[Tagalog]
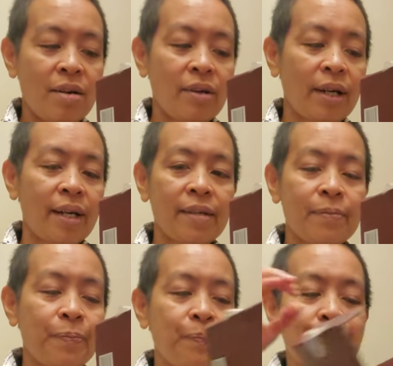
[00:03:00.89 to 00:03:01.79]
Okay?
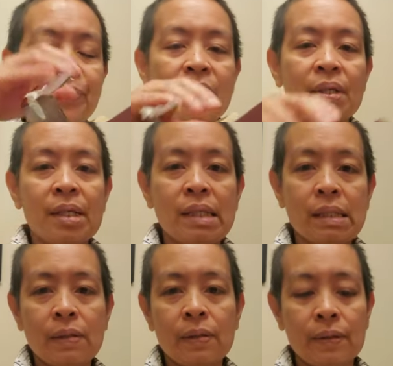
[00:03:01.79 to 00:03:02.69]

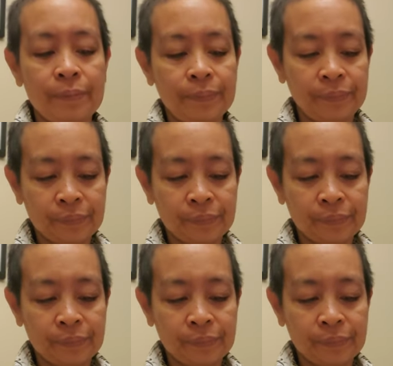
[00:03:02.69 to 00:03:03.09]
So,